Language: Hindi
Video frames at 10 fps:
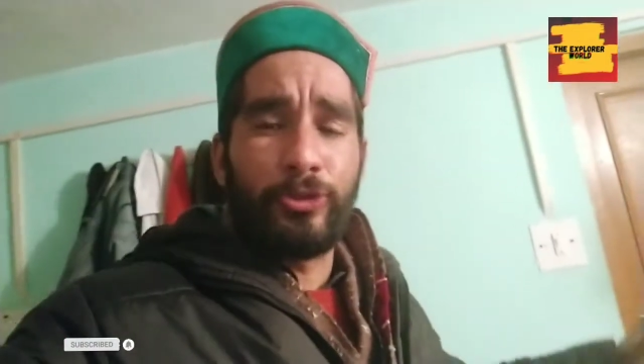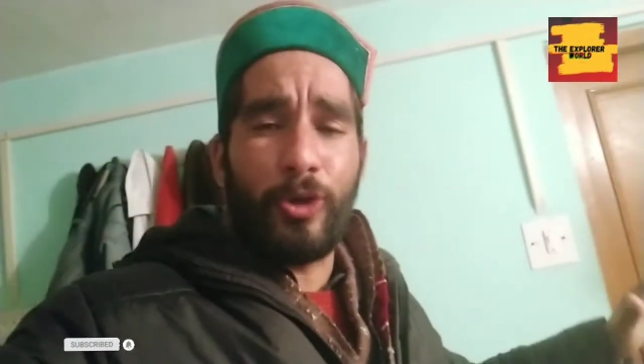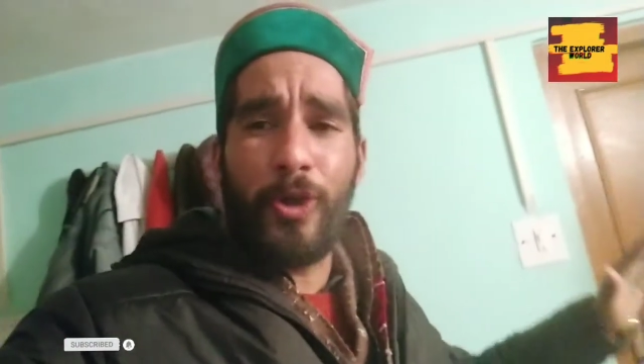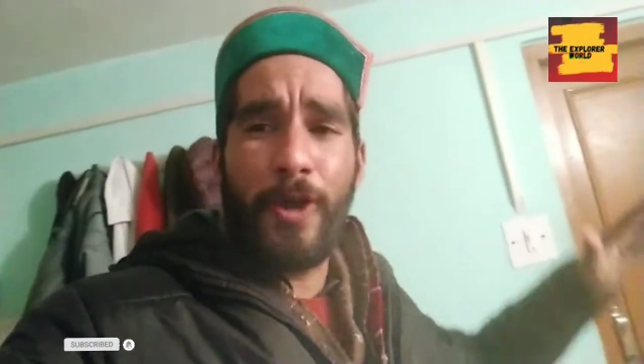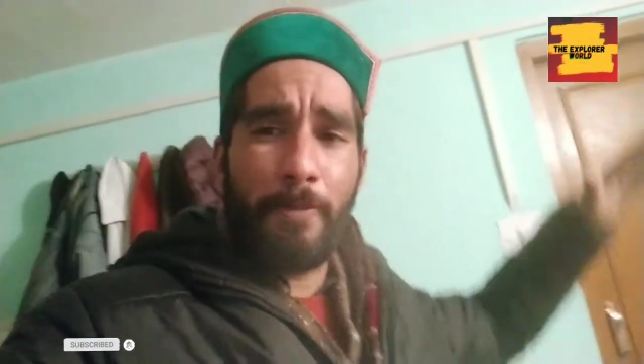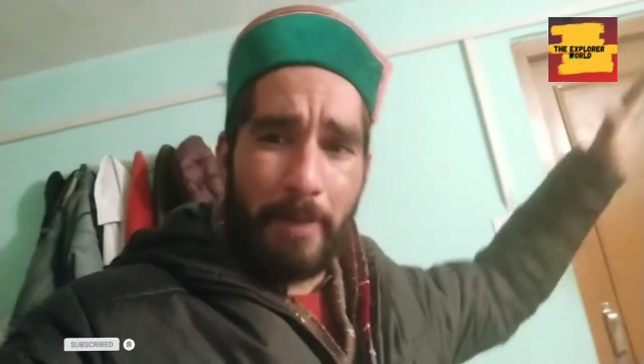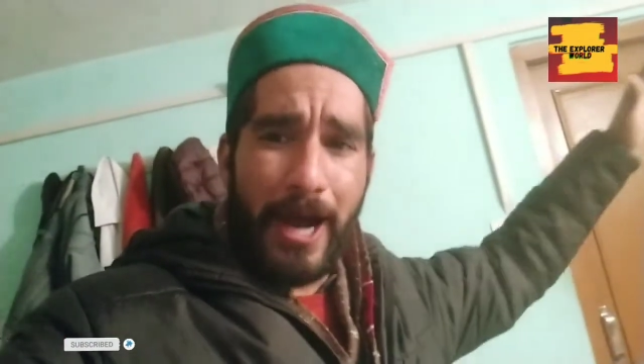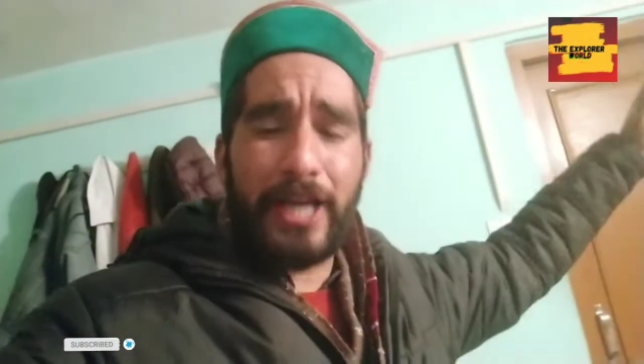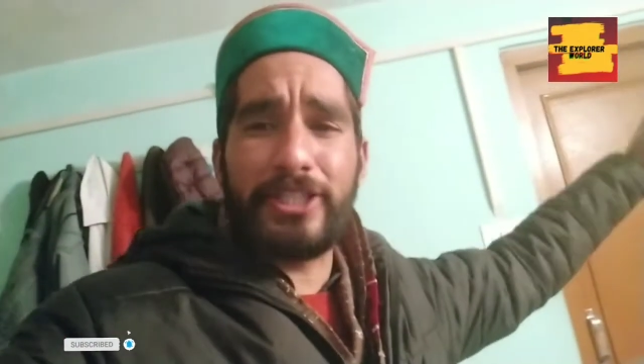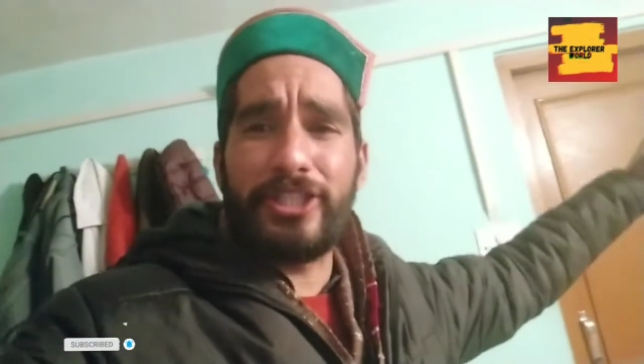तो
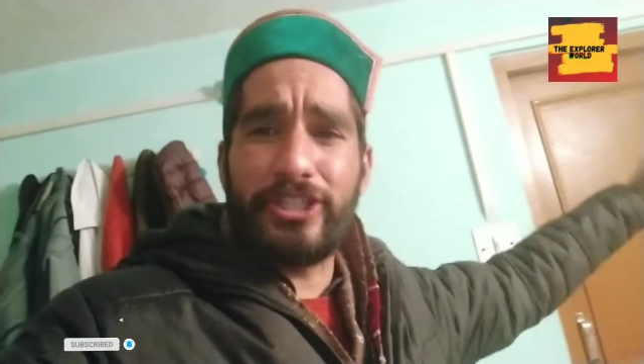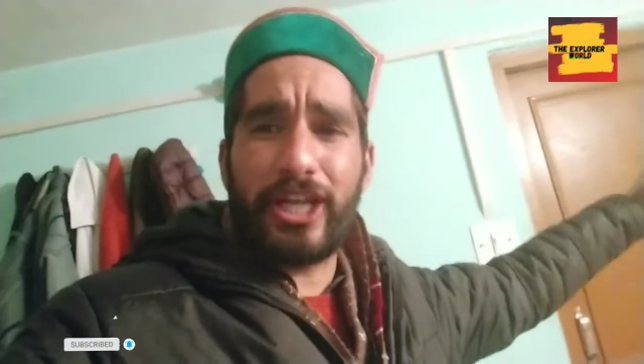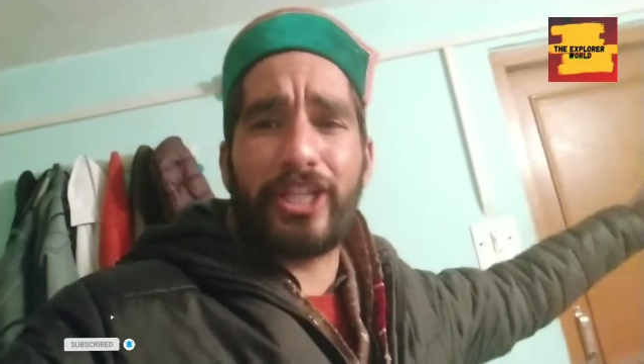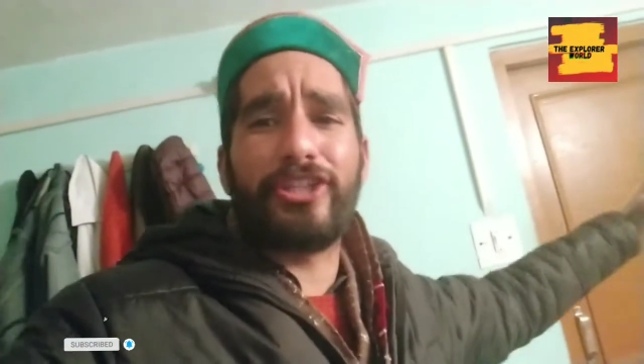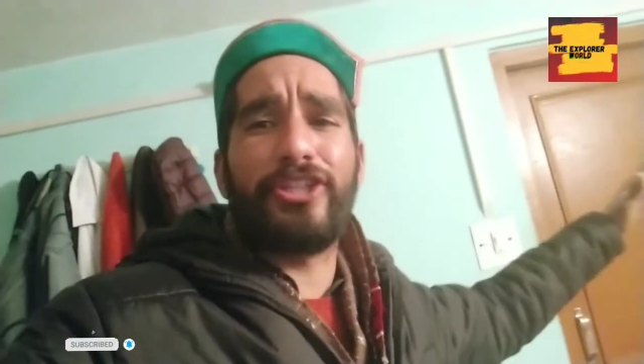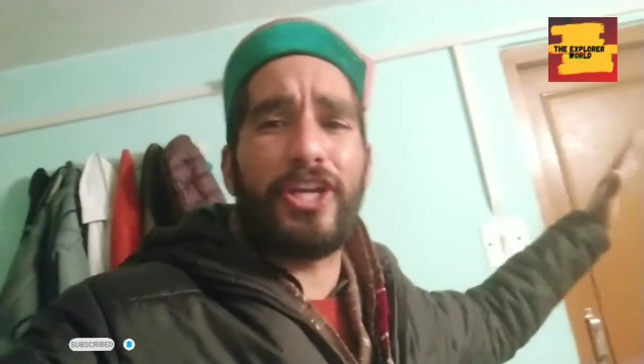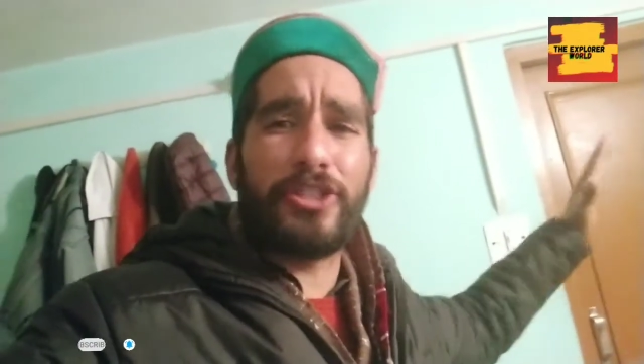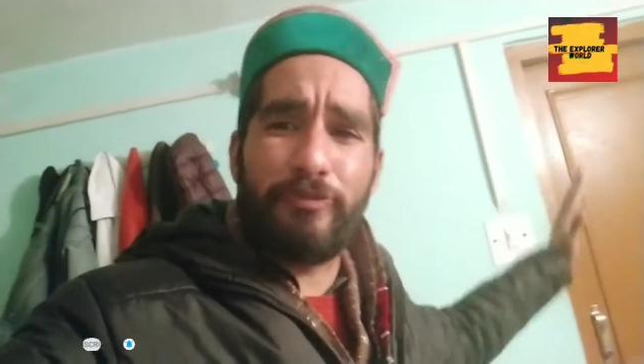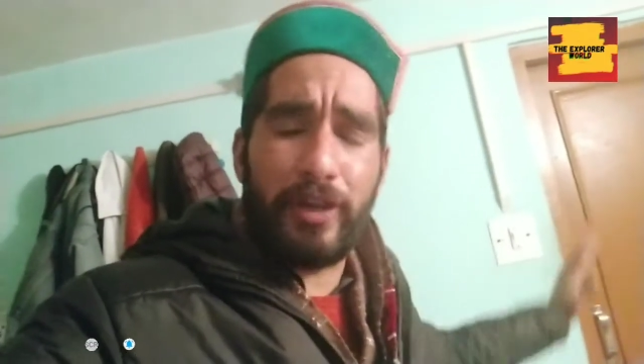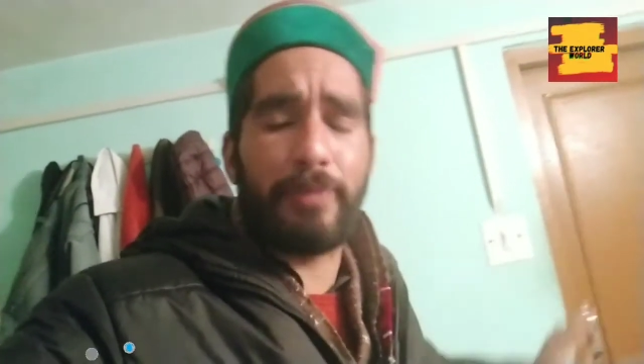बाहर इतनी ज़्यादा
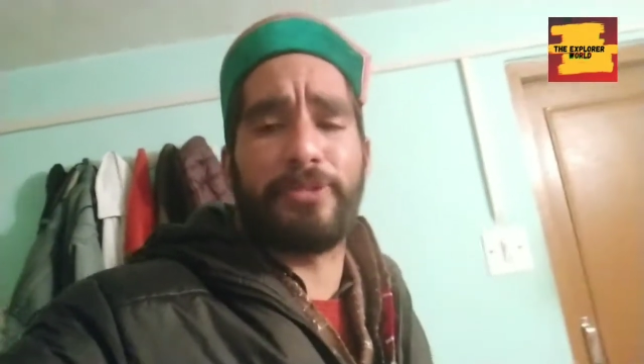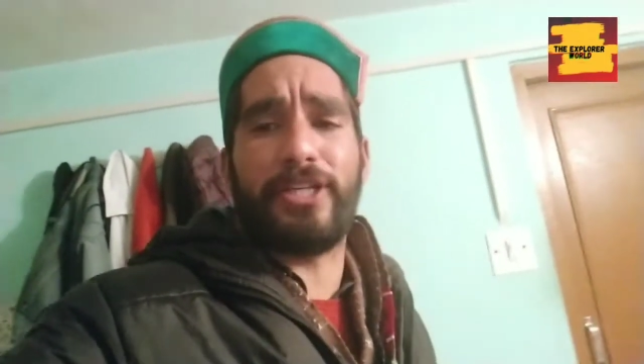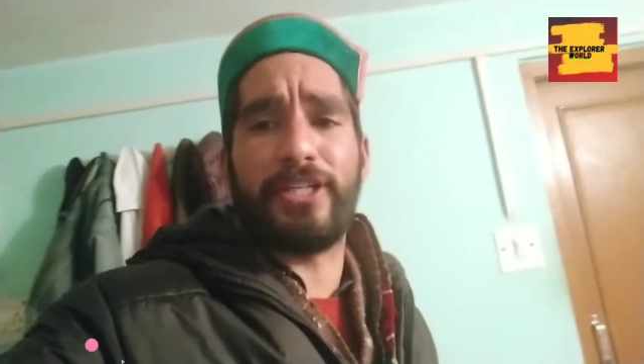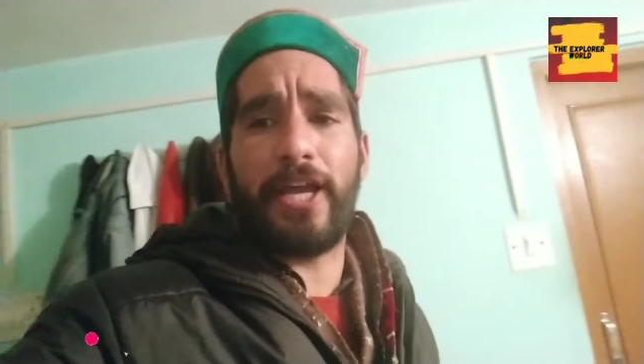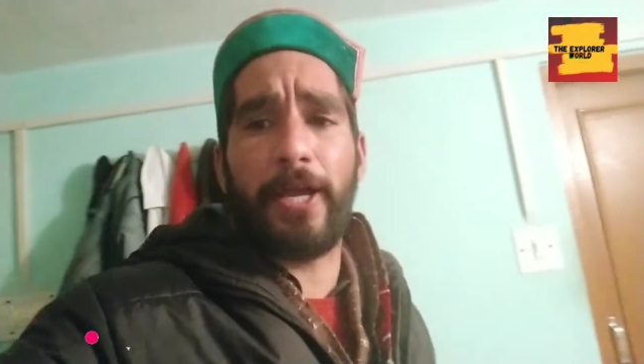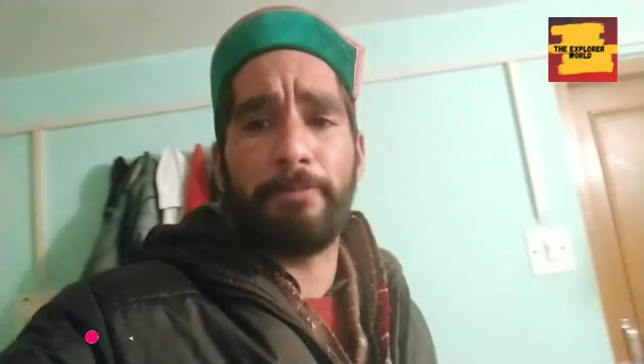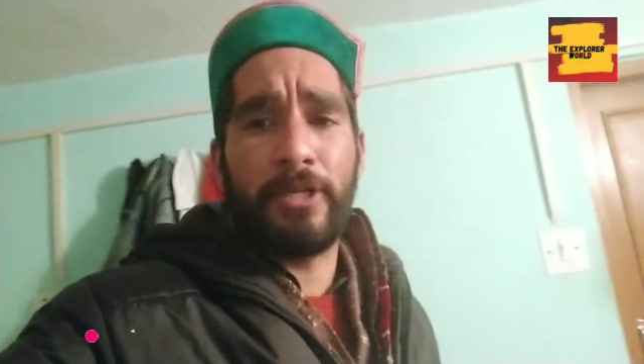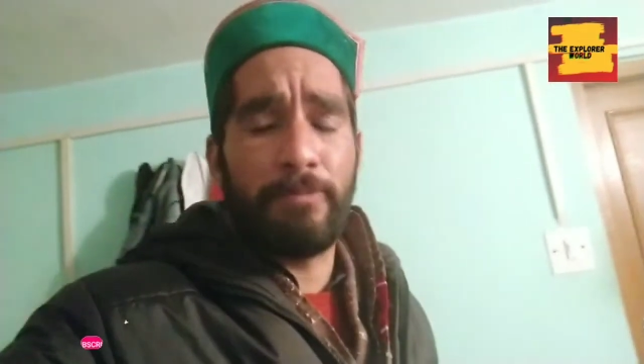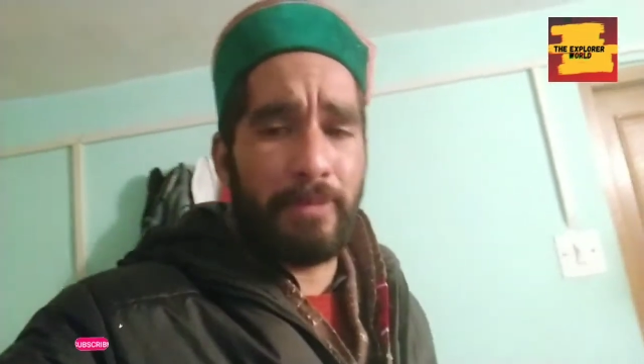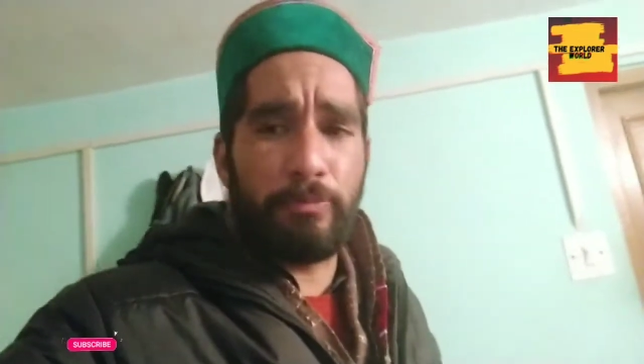तेज़ बर्फ़ चली है
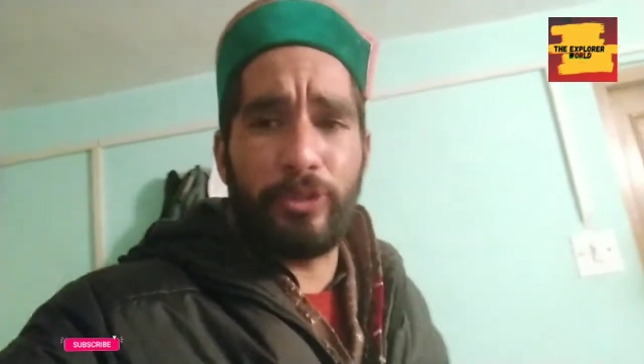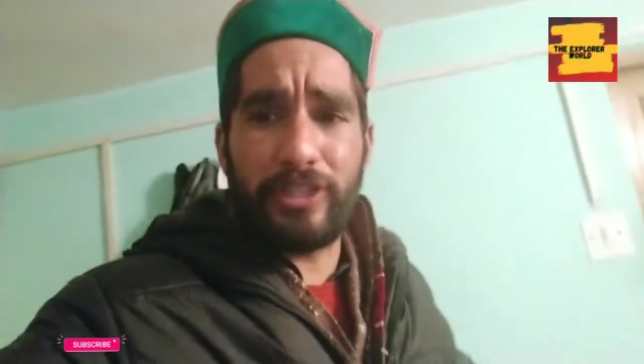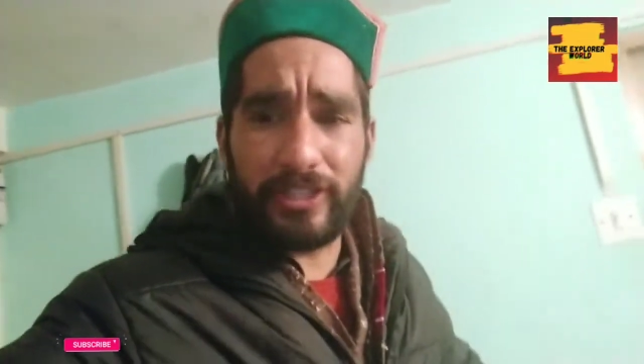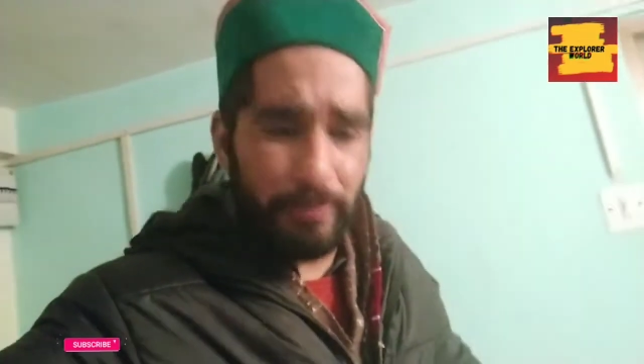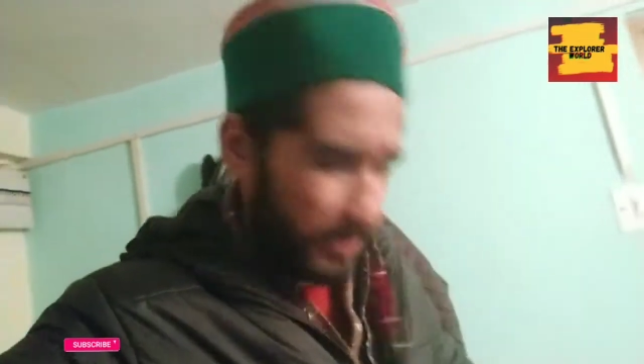मैं पूरी तरह से